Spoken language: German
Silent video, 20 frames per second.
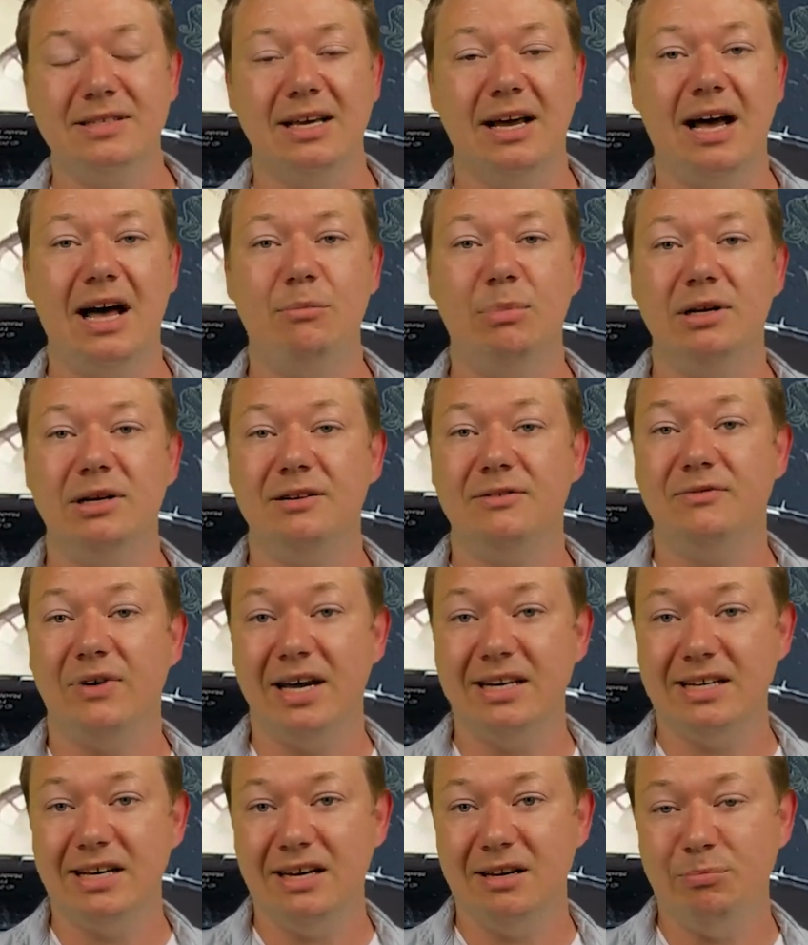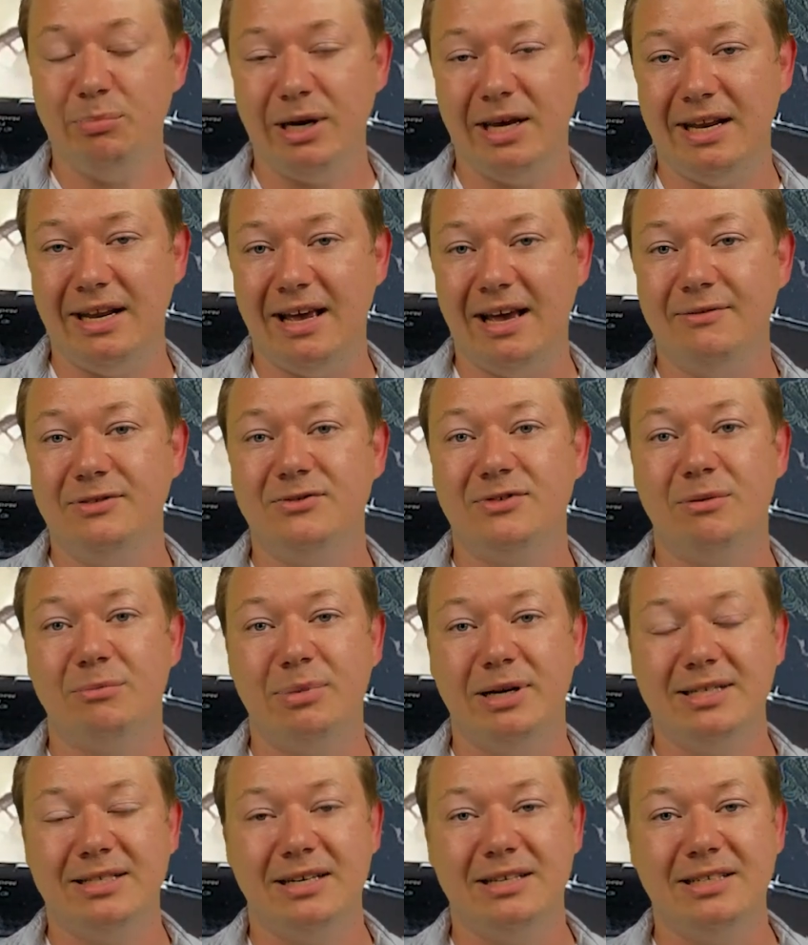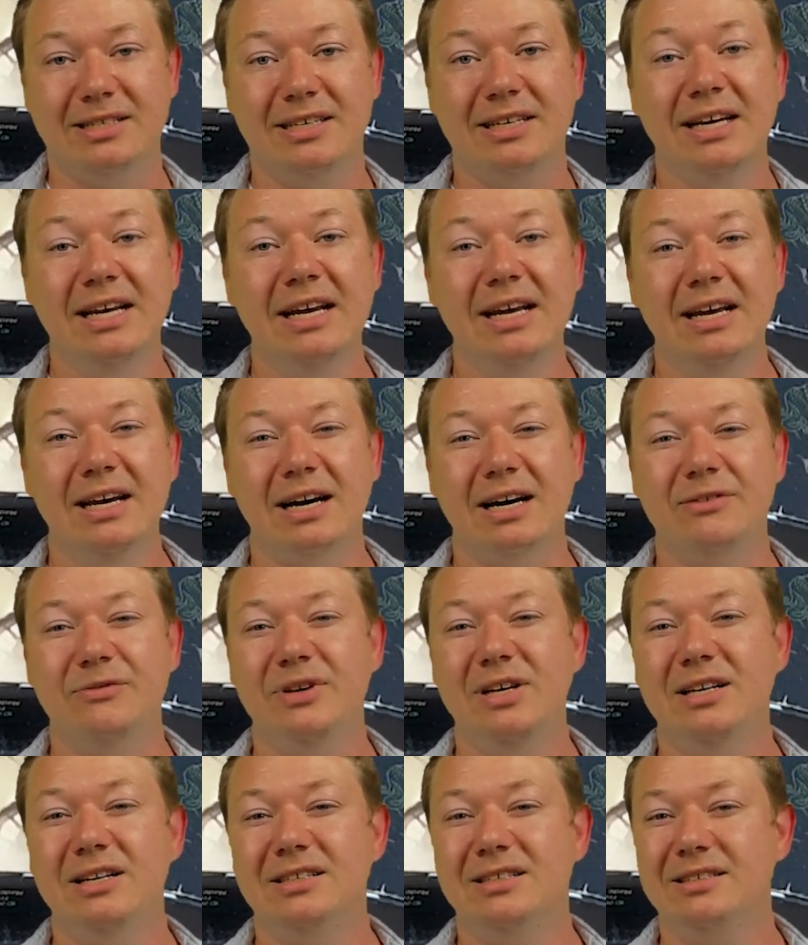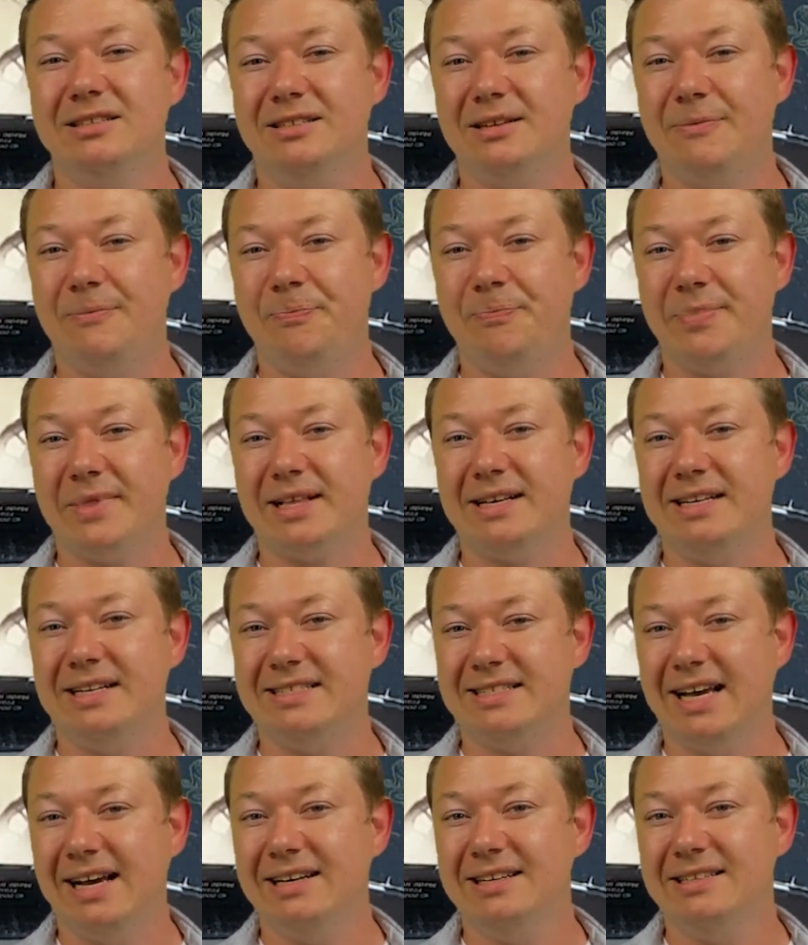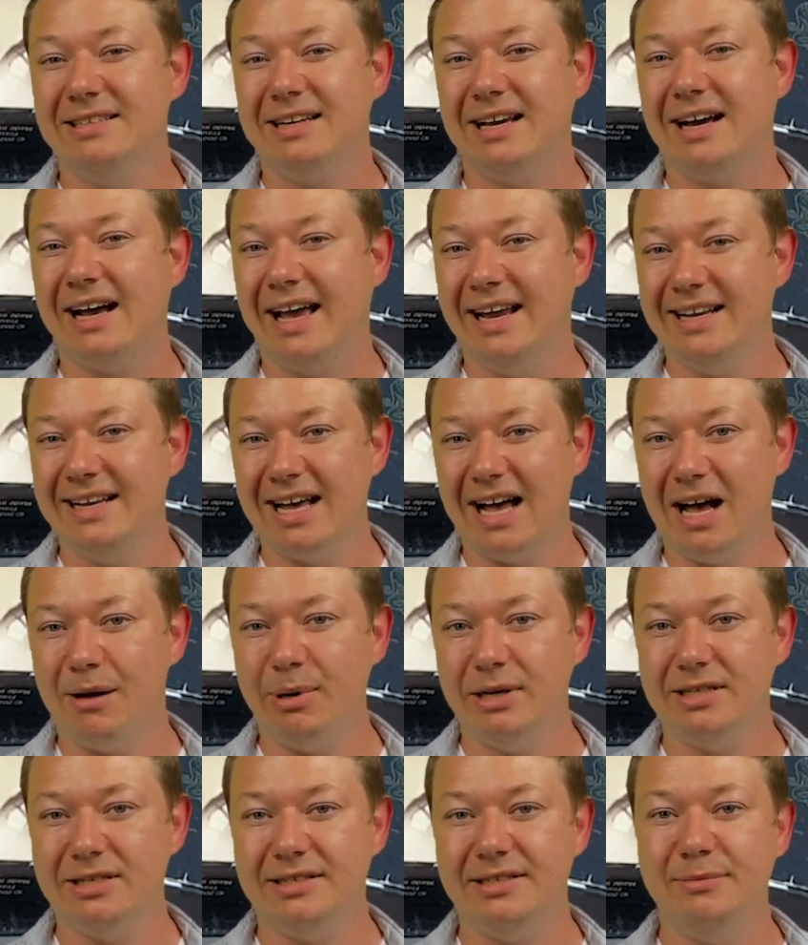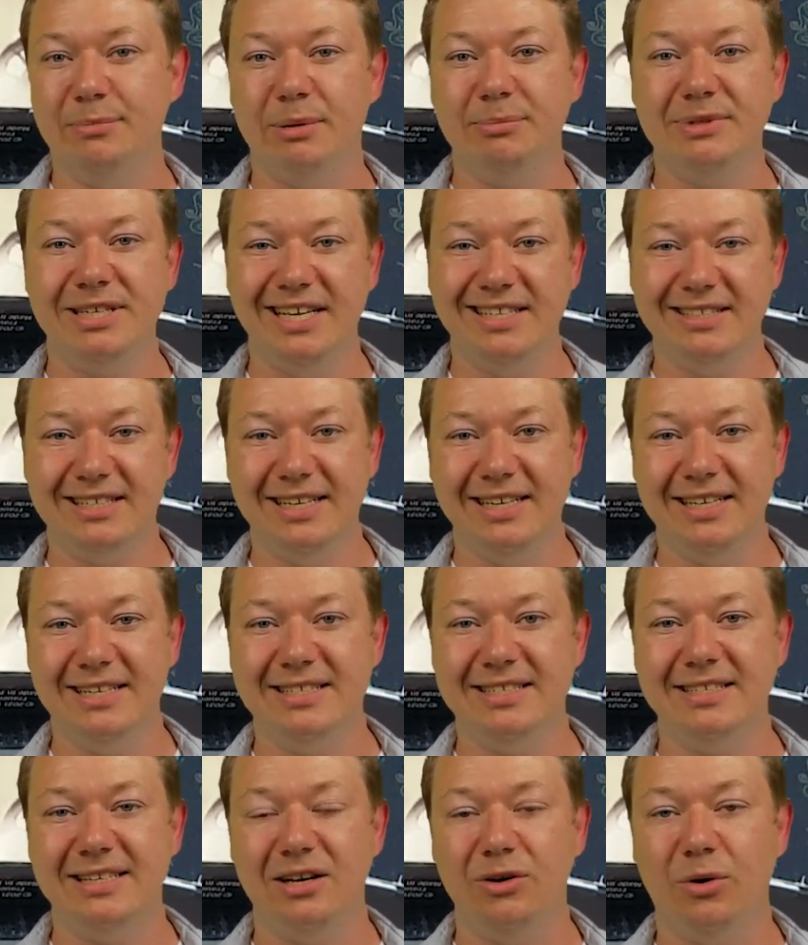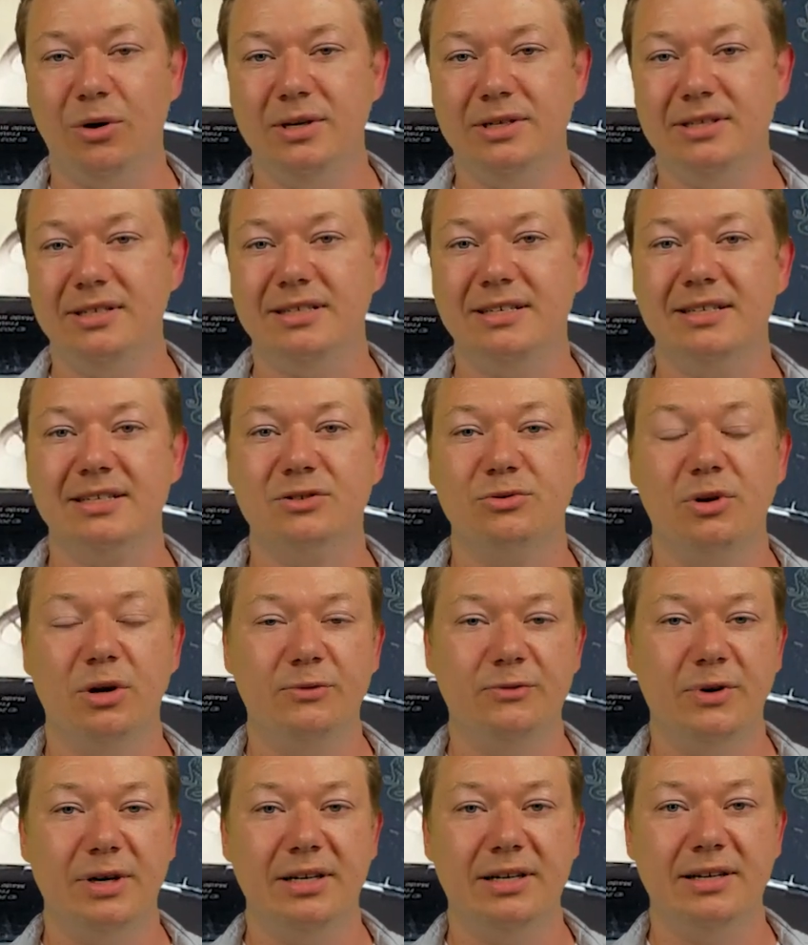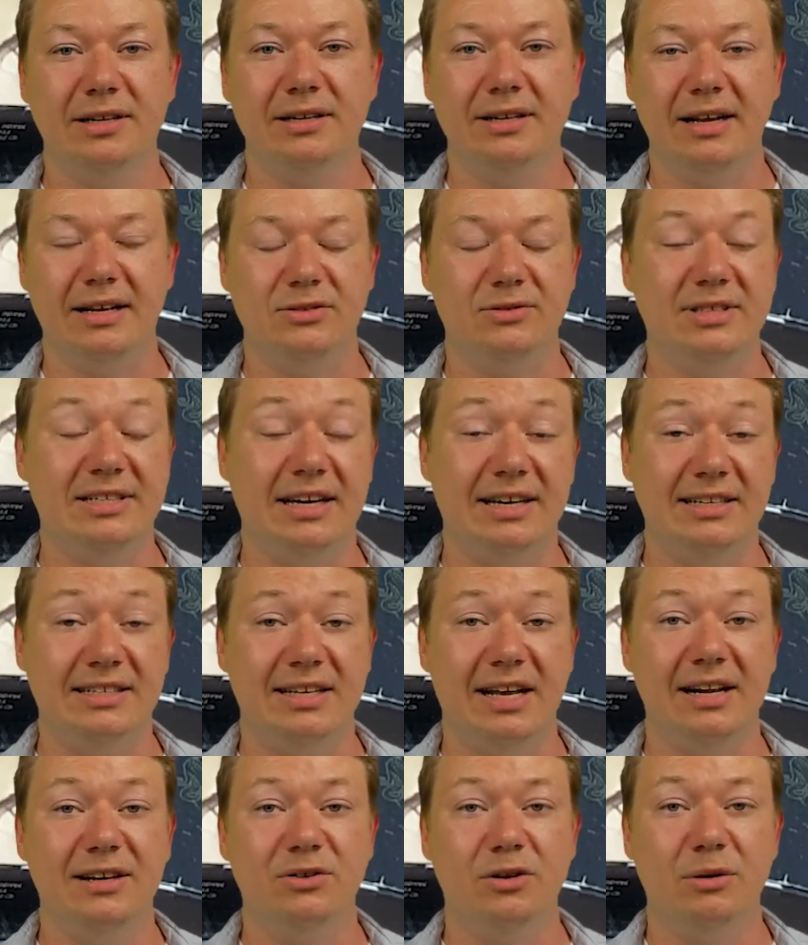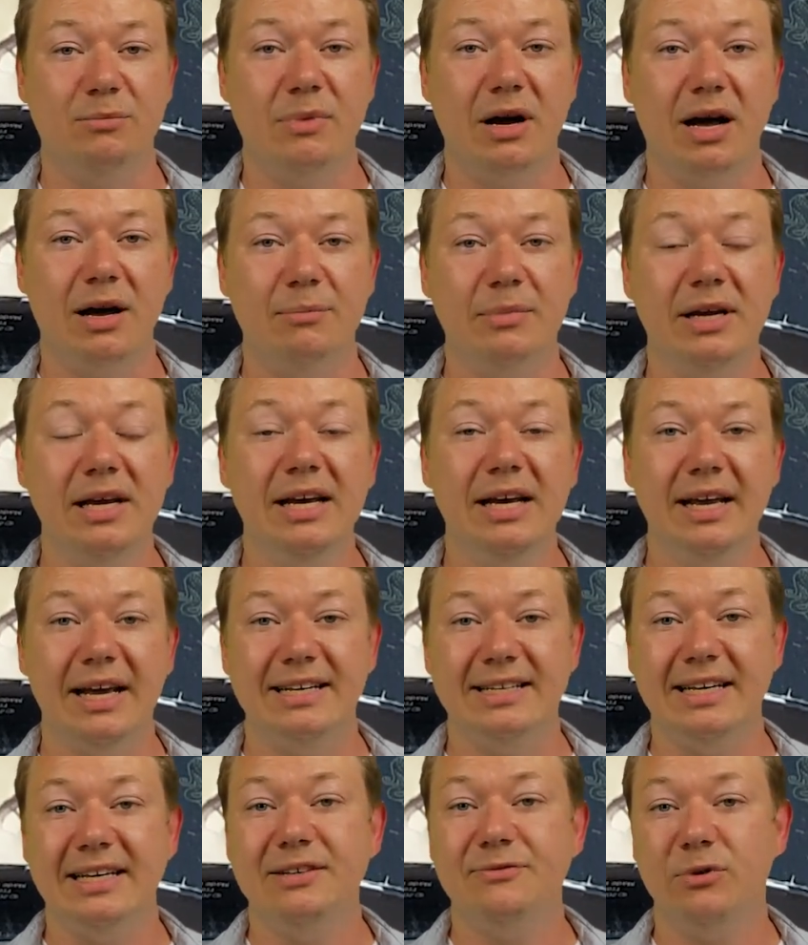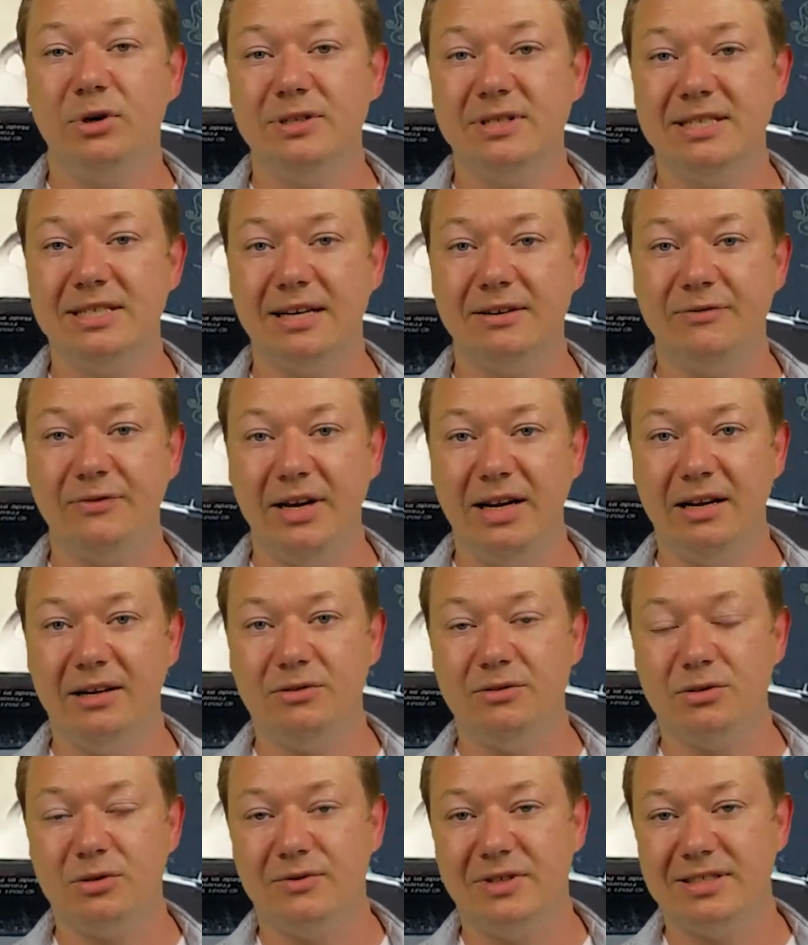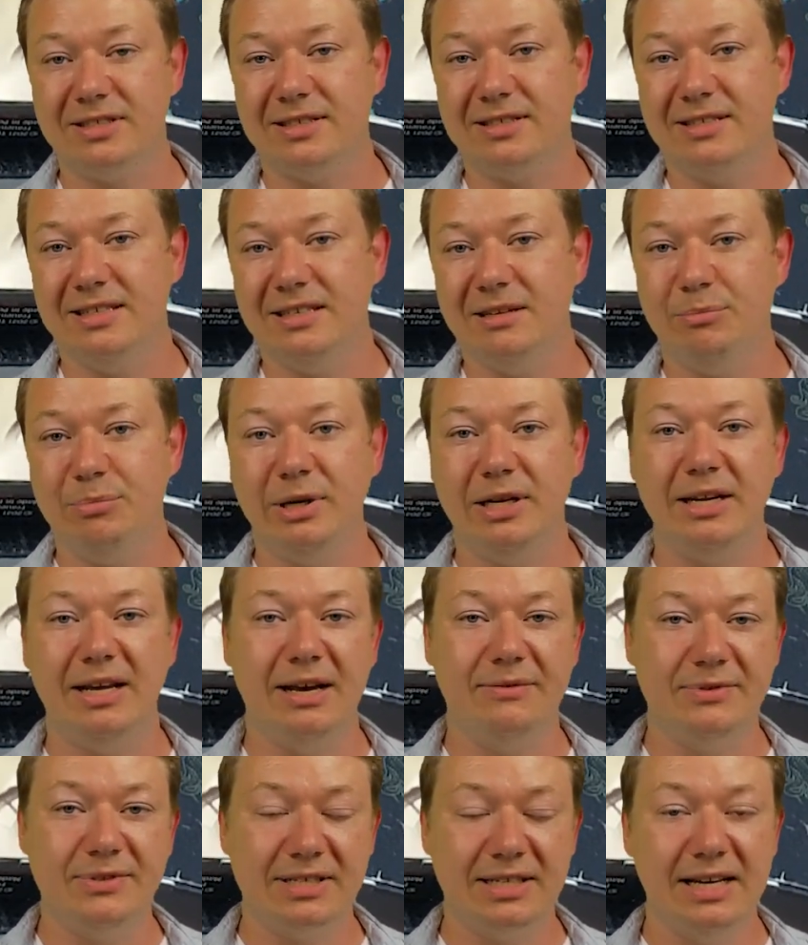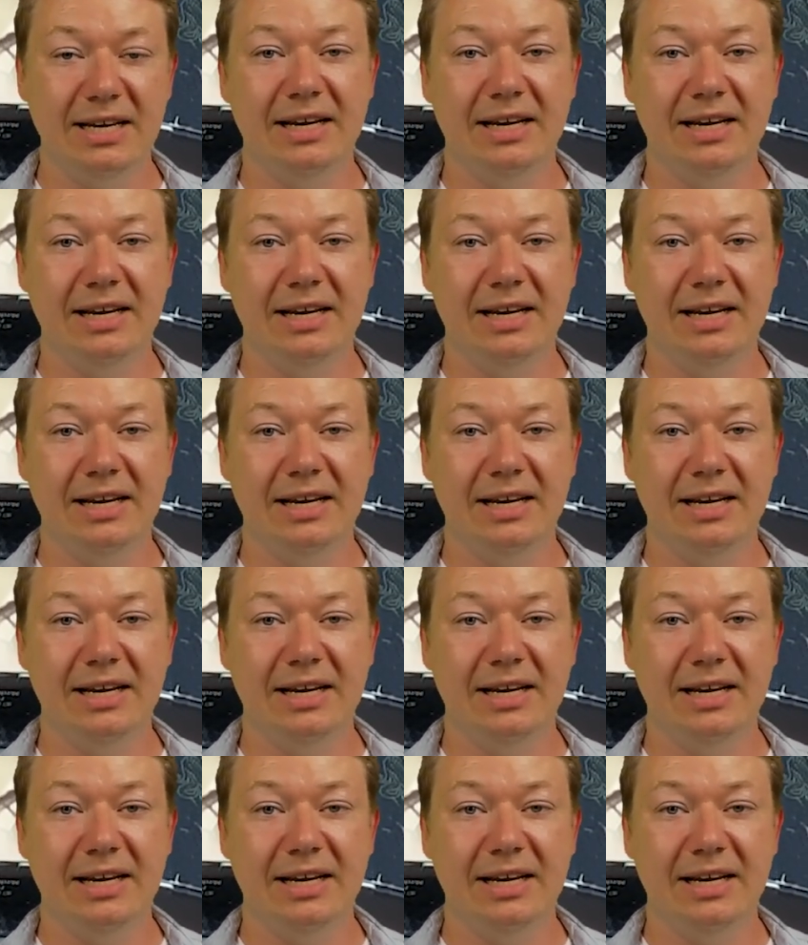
Er arbeitet weiter an den PDFs verbessert. Die hat viele ähm, Sachen da reingearbeitet, die beim Testlesen der Leute, die das Crowdfunding, also die daran teilgenommen haben, entdeckt worden sind an Fehlern und sowas, dass die in den PDFs